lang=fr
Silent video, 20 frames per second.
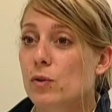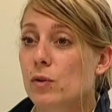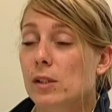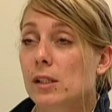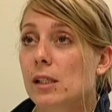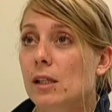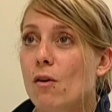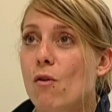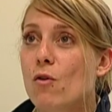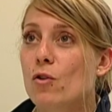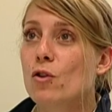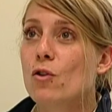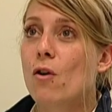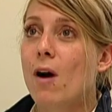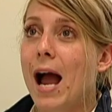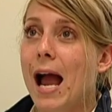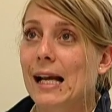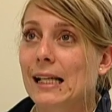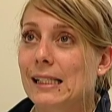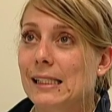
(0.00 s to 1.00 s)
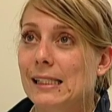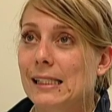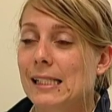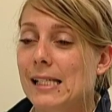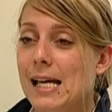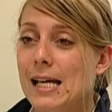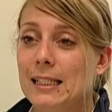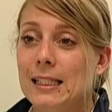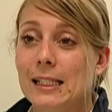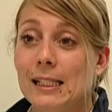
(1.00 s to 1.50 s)
Je veux dire, on a
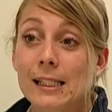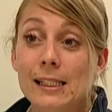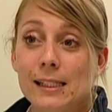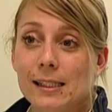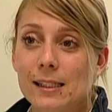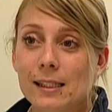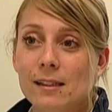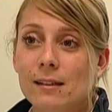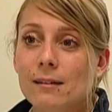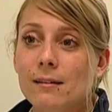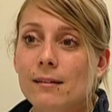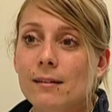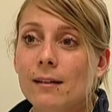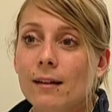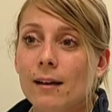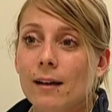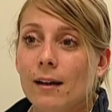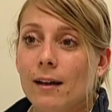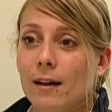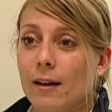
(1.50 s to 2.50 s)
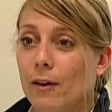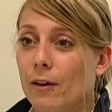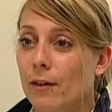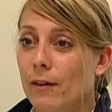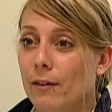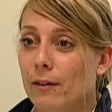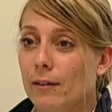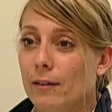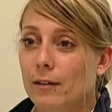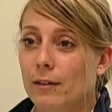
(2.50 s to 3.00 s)
accès à des sites
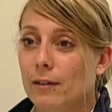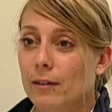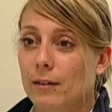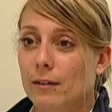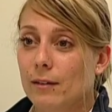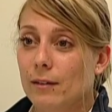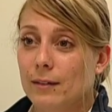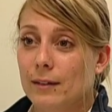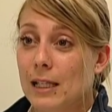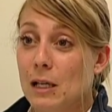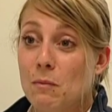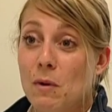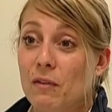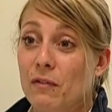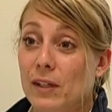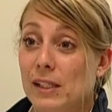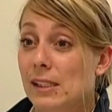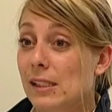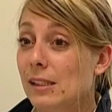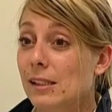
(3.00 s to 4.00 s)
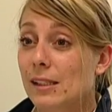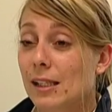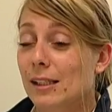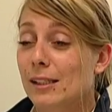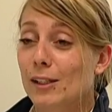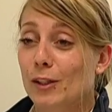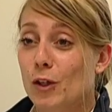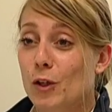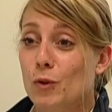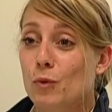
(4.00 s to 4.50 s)
euh, tellement facile,
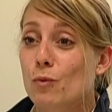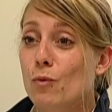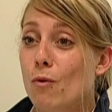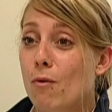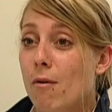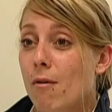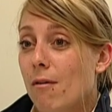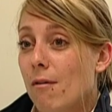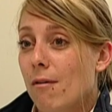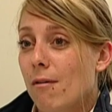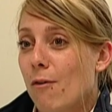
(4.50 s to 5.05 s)
c'est-à-dire que nous,